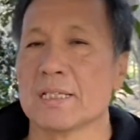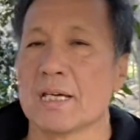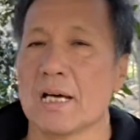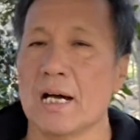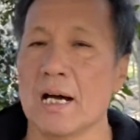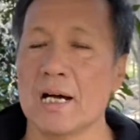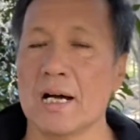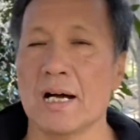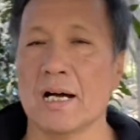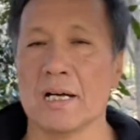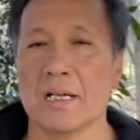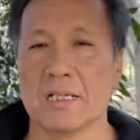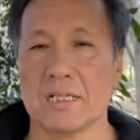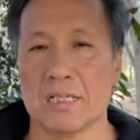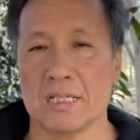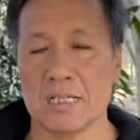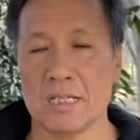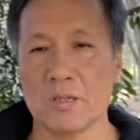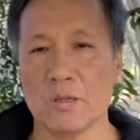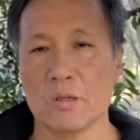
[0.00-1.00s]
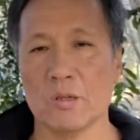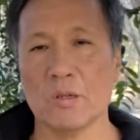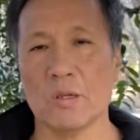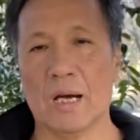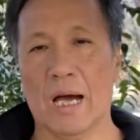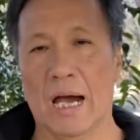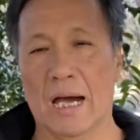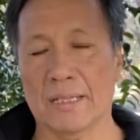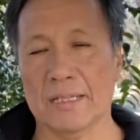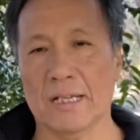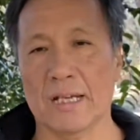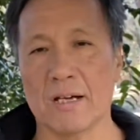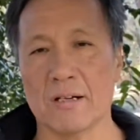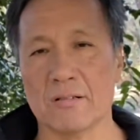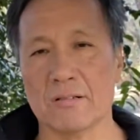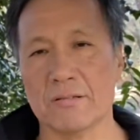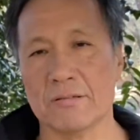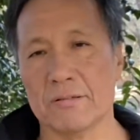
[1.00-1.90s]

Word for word: あ、いろいろ働く、